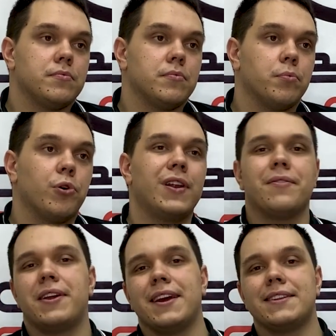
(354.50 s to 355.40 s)
более
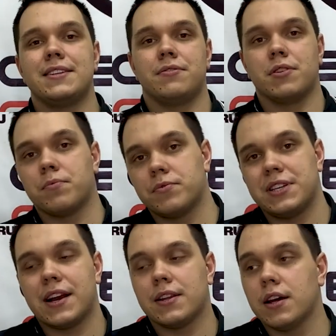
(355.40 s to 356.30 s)
вариативным. Все
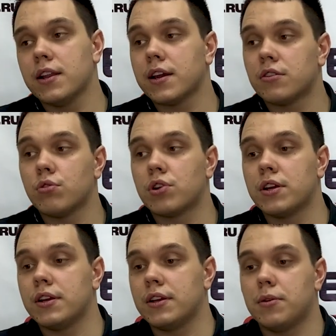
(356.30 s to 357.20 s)
каналы,
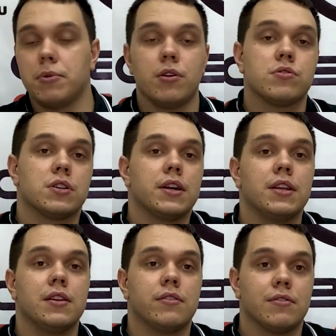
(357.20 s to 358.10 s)
которые имеются,
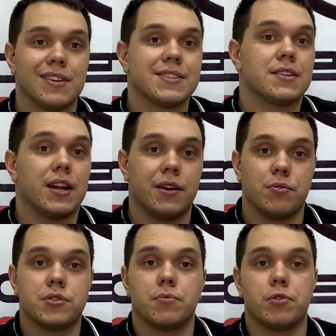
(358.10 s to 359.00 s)
они
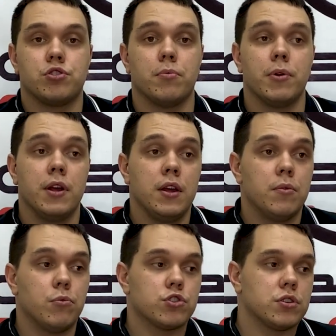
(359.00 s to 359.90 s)
настраиваются. Причем
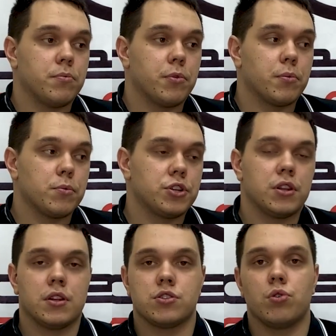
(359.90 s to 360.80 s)
можно при помощи этой
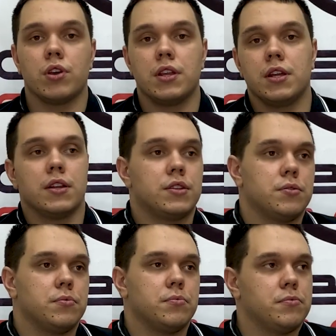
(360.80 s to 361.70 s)
настройки делать
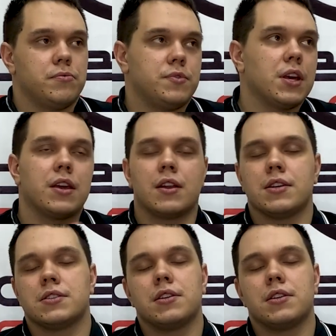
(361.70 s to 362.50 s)
всякие разные